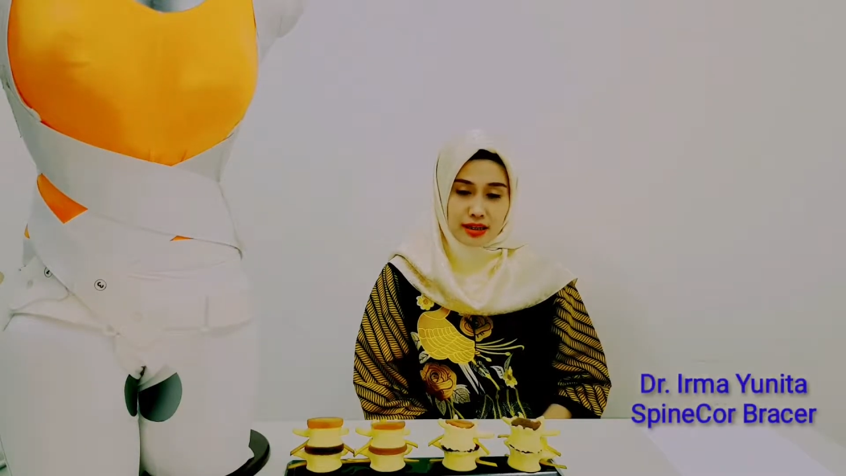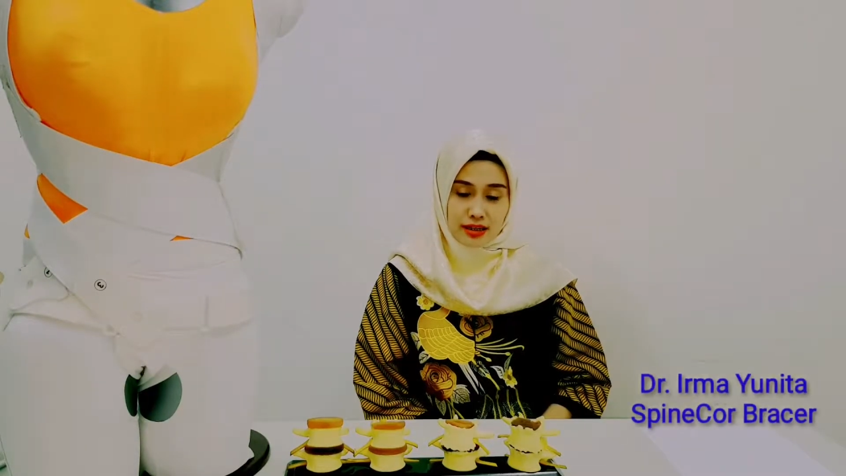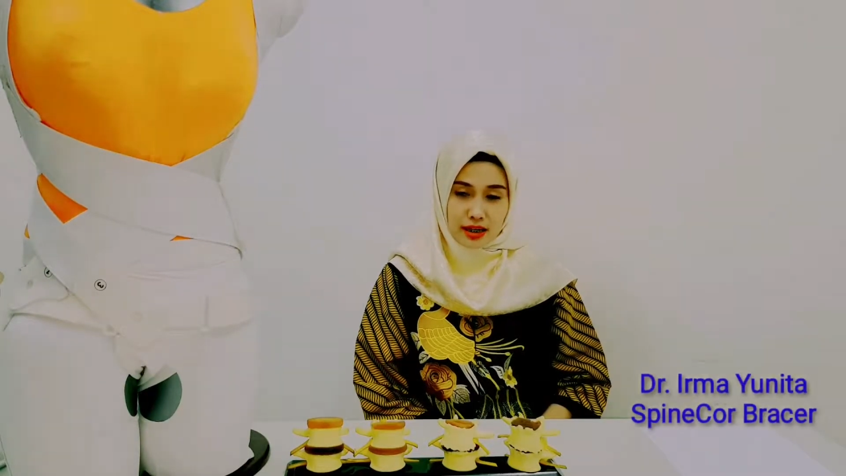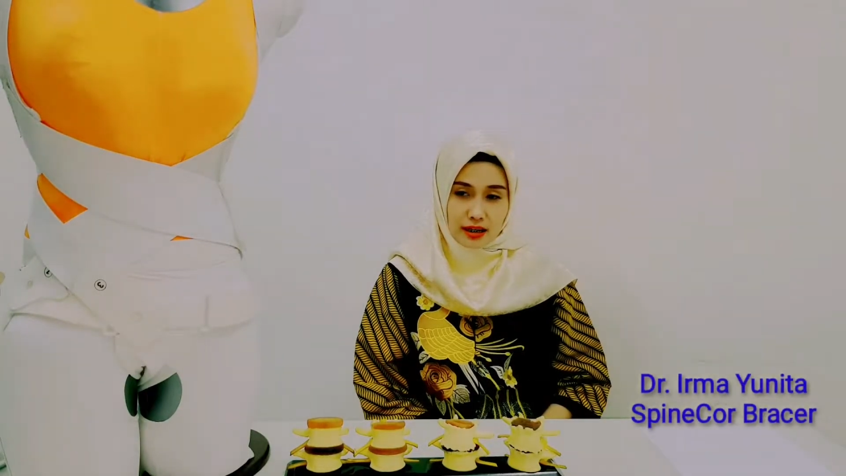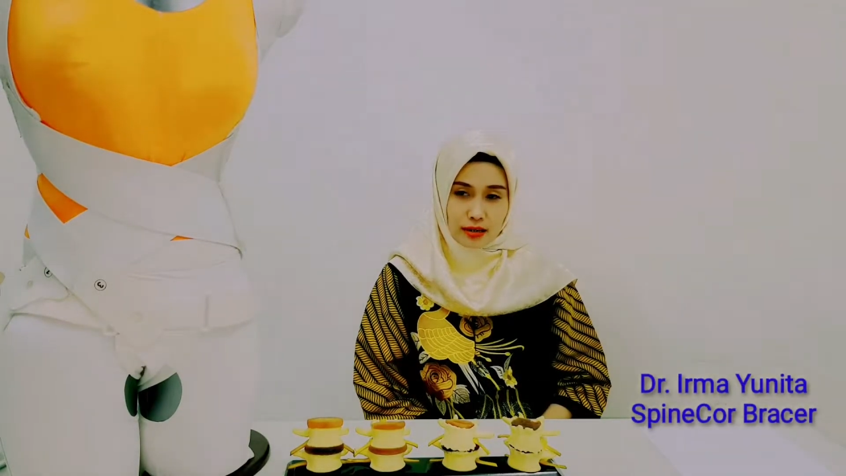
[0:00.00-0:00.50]

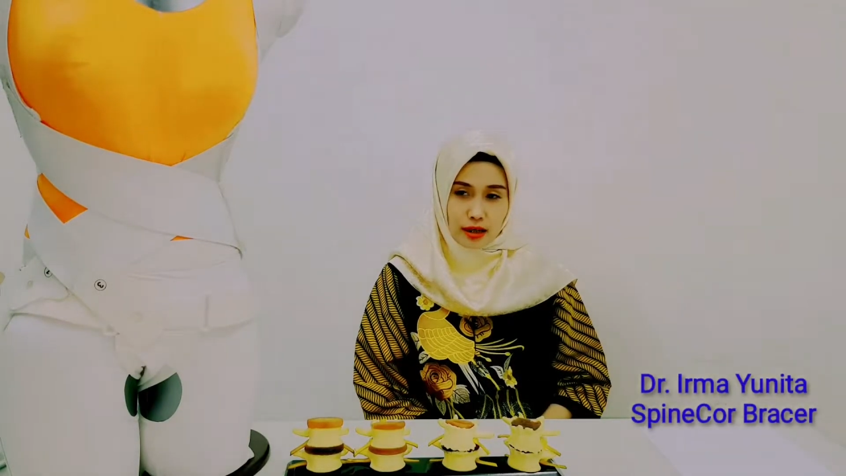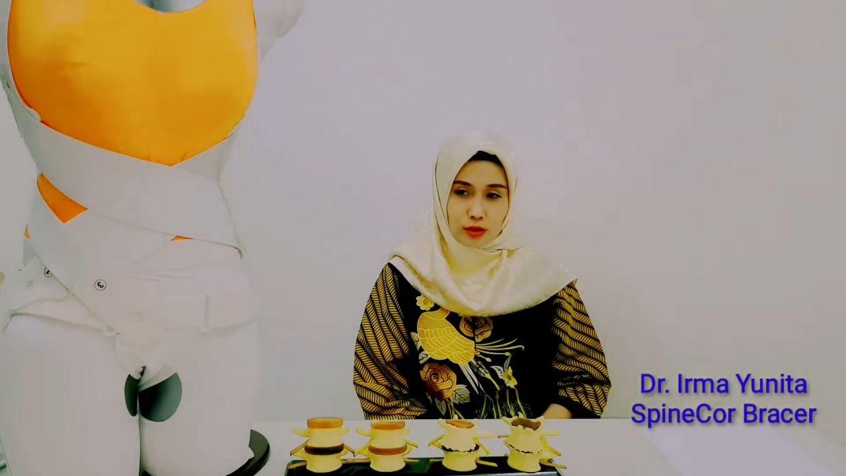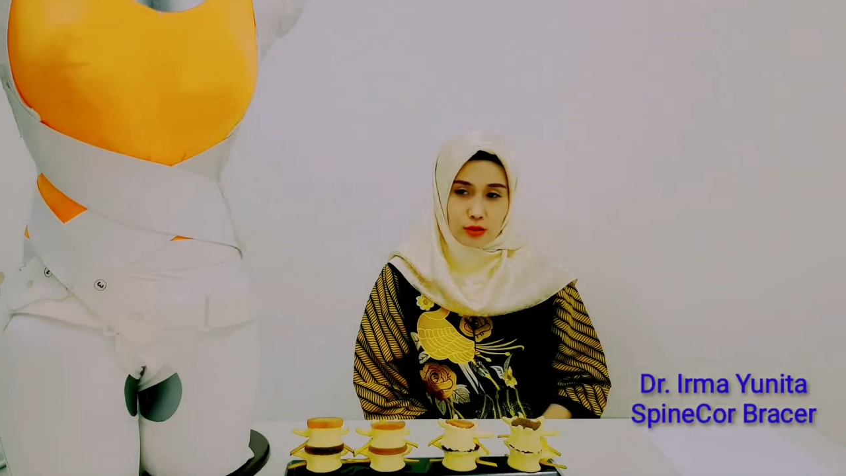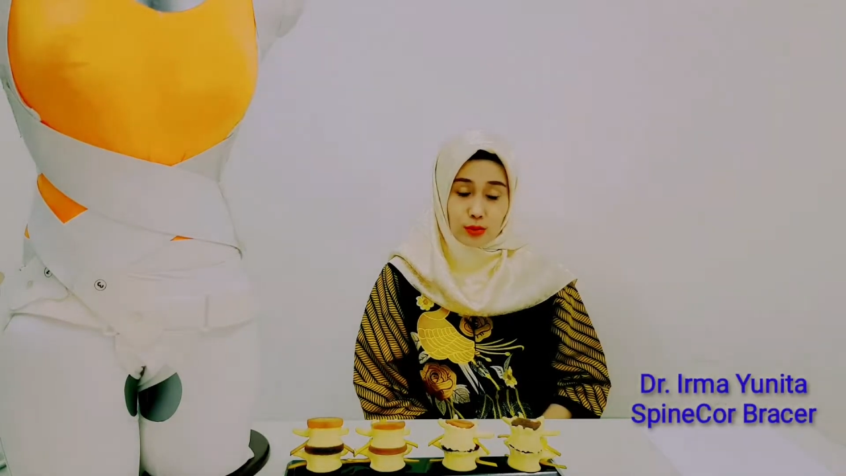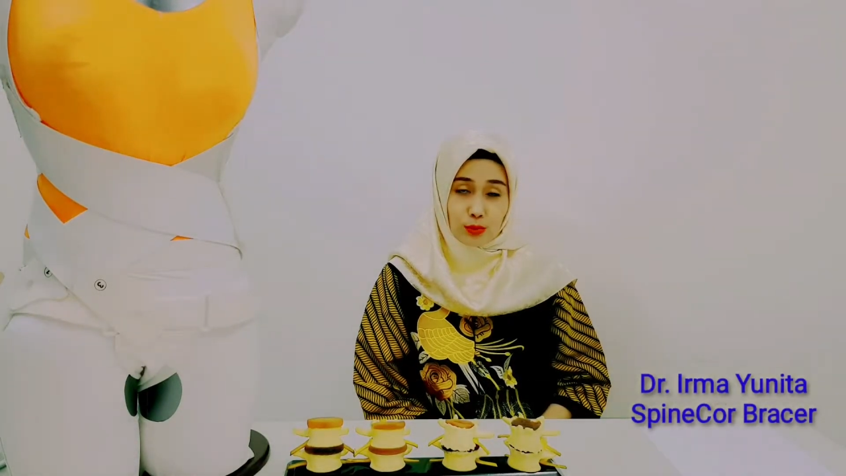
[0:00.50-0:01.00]
sejak
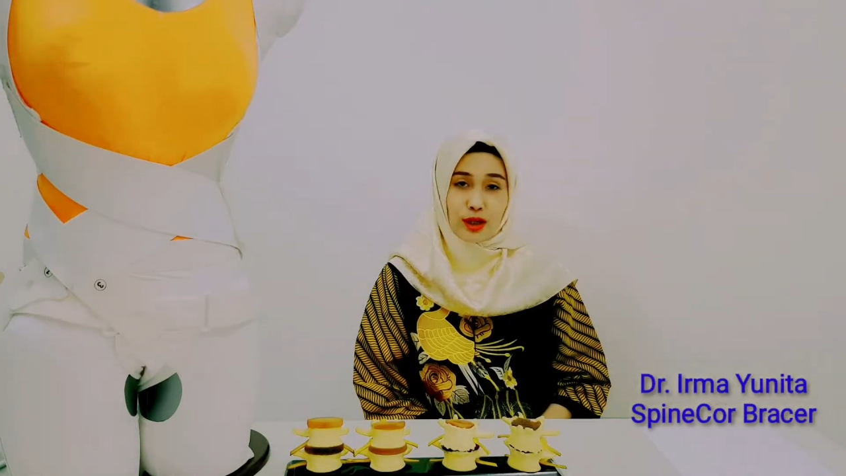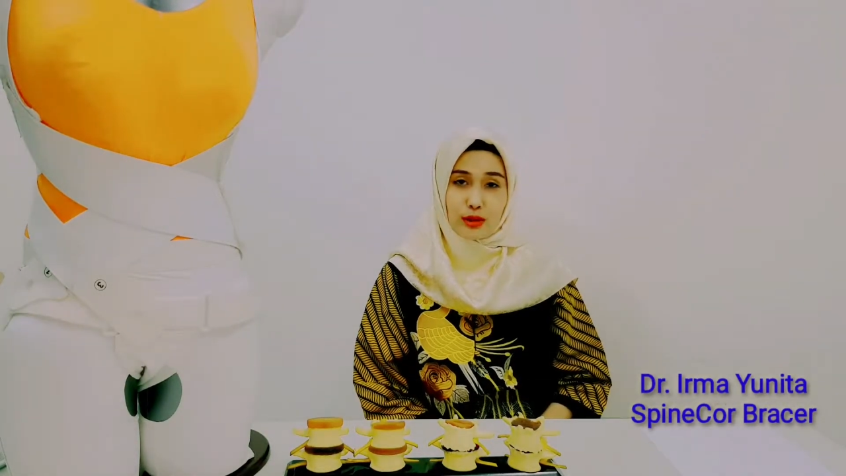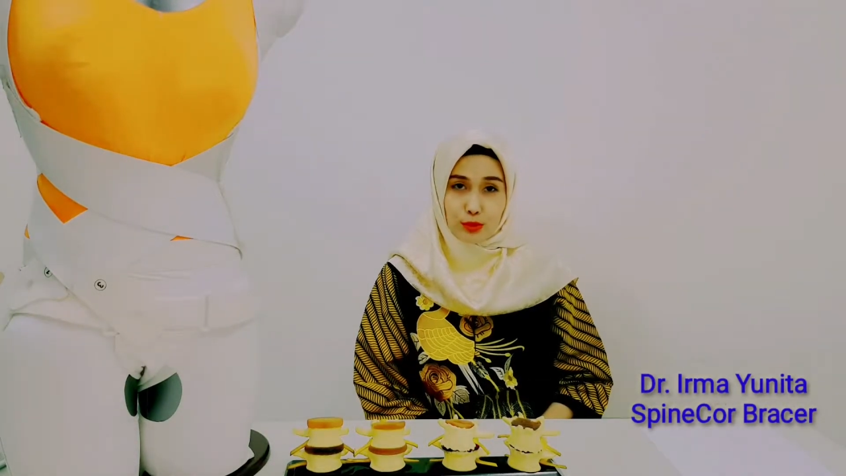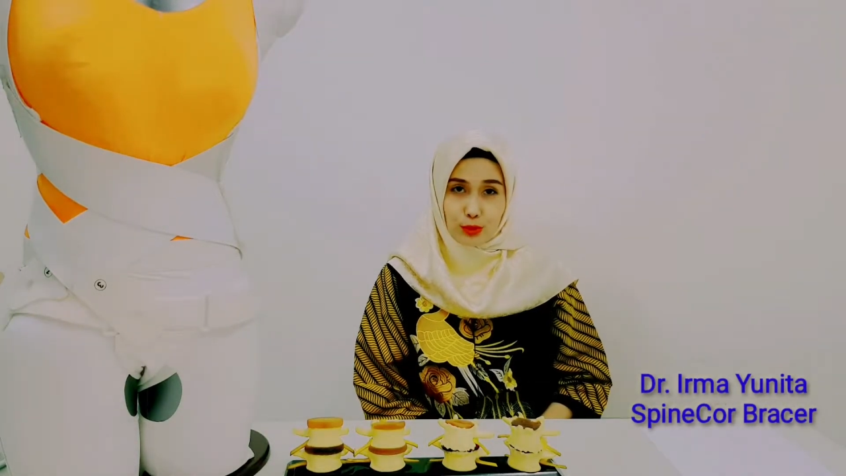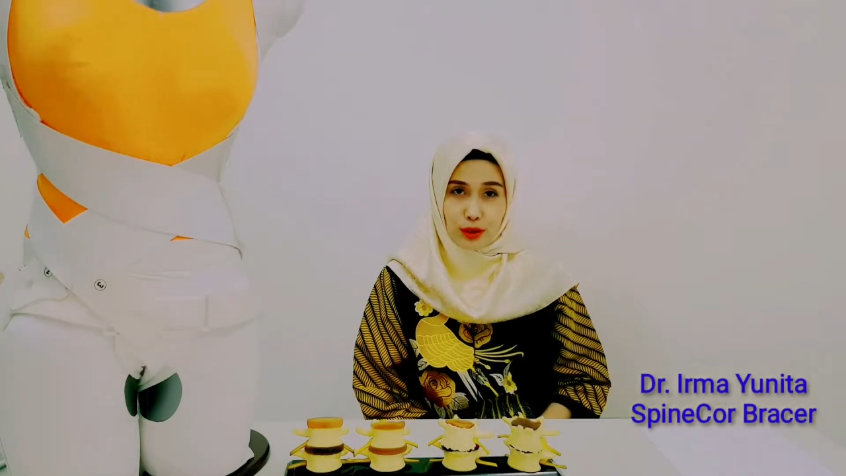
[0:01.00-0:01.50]
tahun
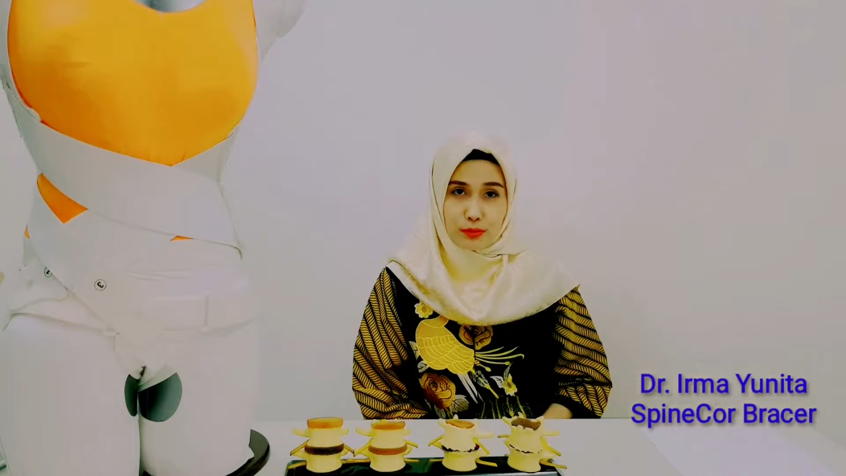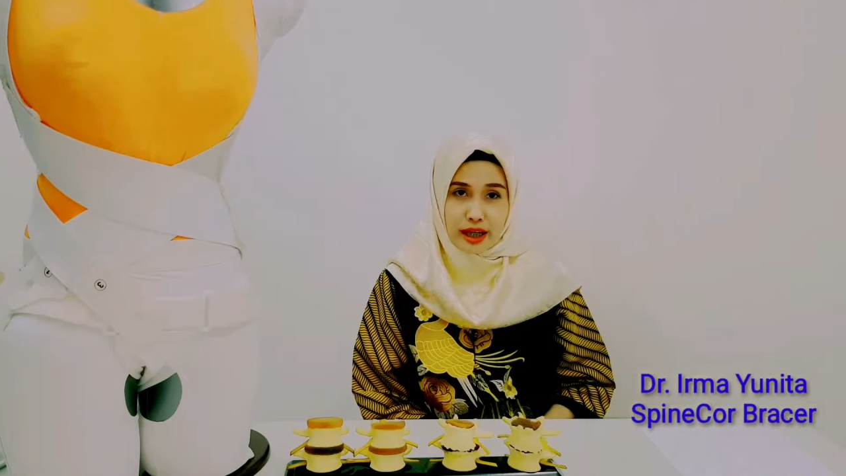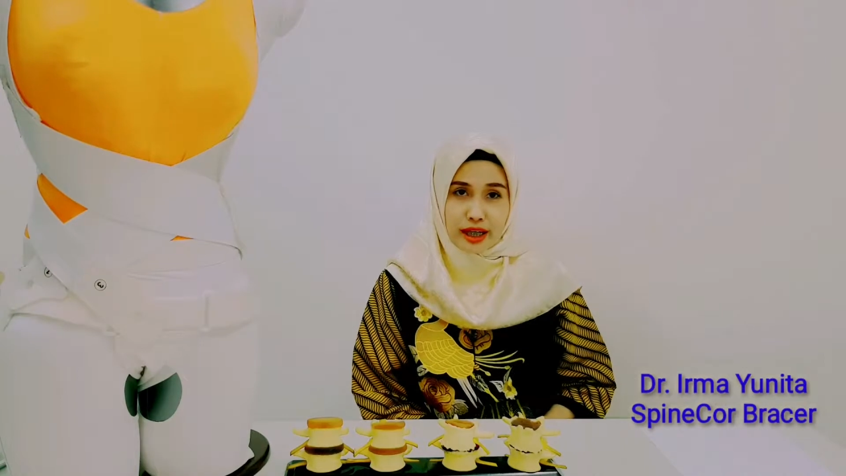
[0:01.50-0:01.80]
2012.